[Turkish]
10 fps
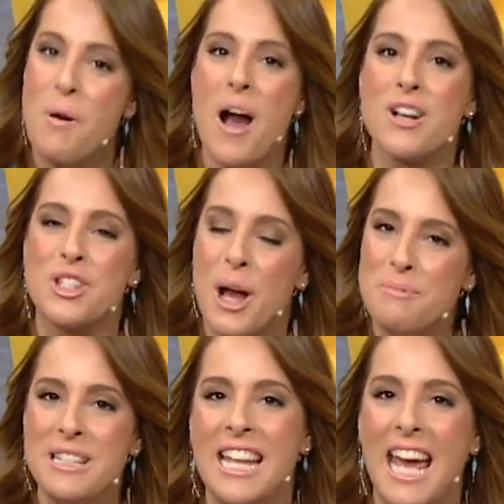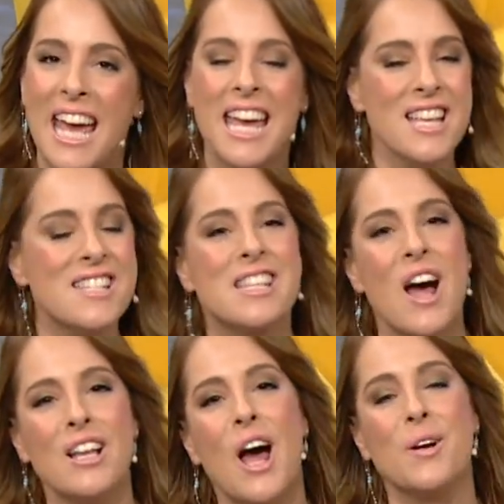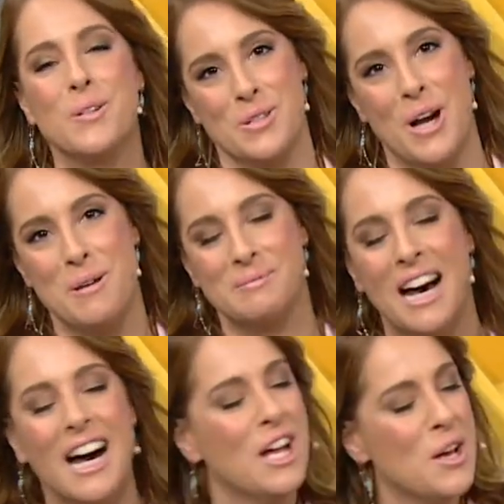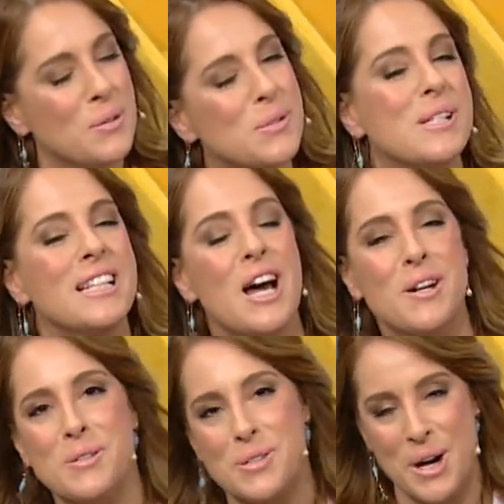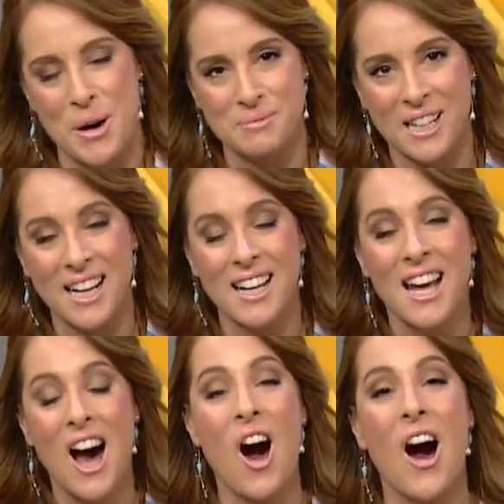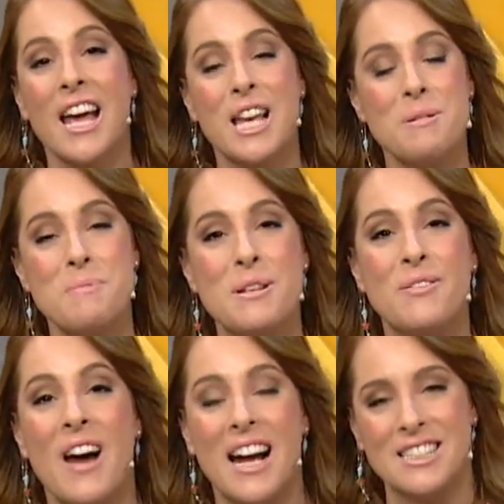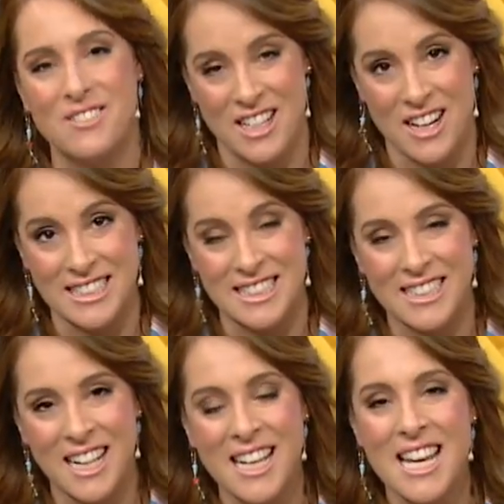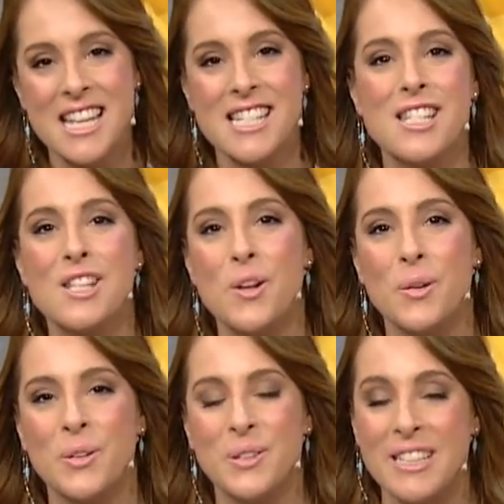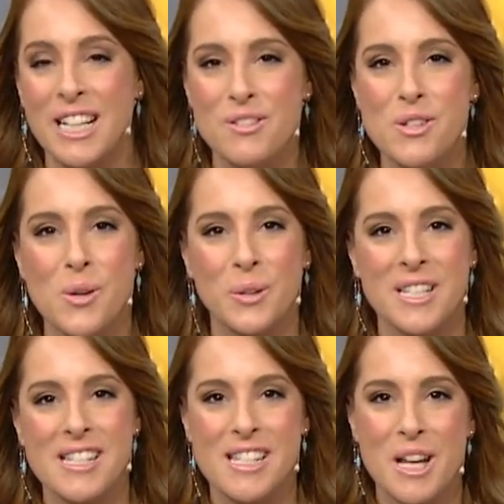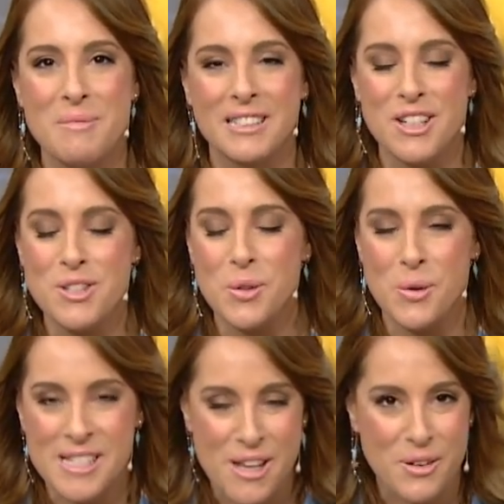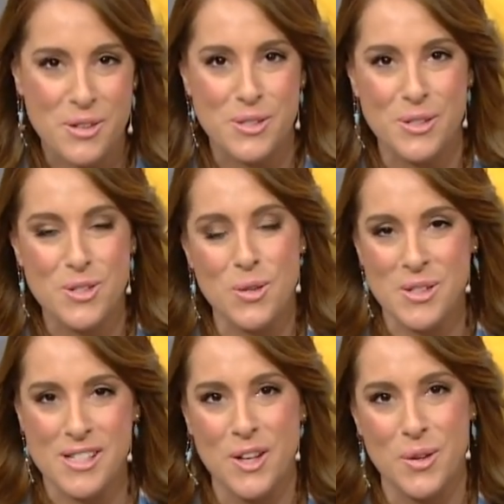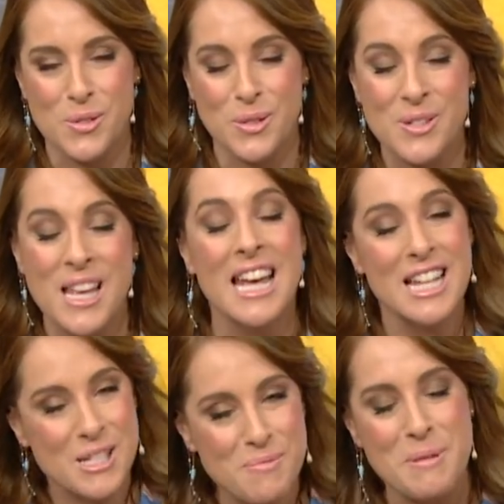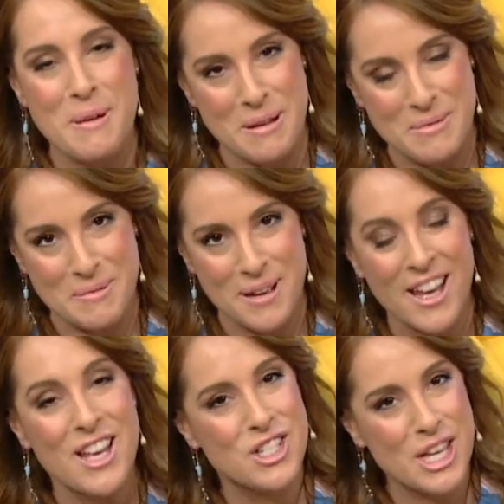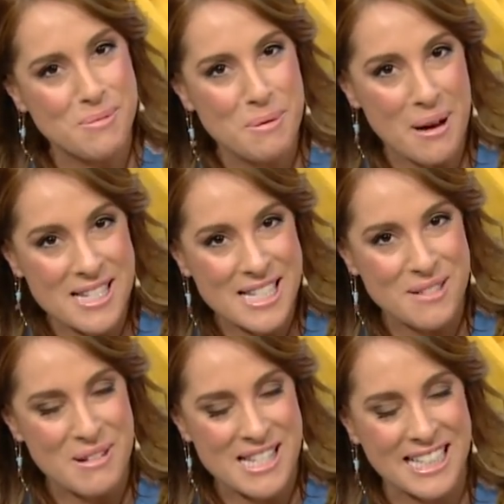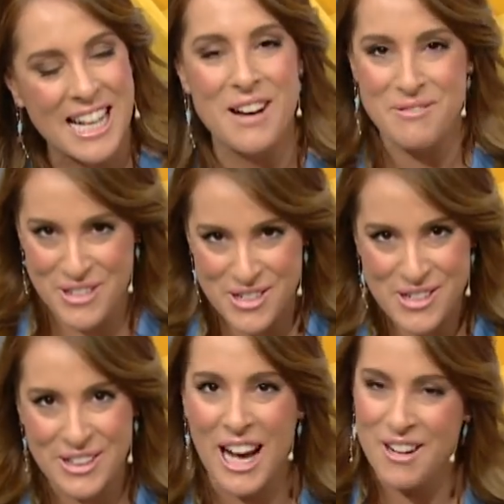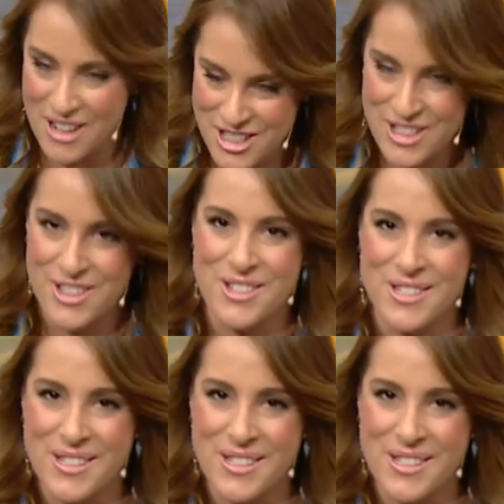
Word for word: Bu akşam yine starlar kuşağında, ustalar kuşağında ailemin bir ferdi var adeta. Sizler onu televizyonda, sinemada çok seviyorsunuz, çok sayıyorsunuz. Tıpkı benim gibi. Cezbi Baskın Masa'da buyursunlar başlıyoruz.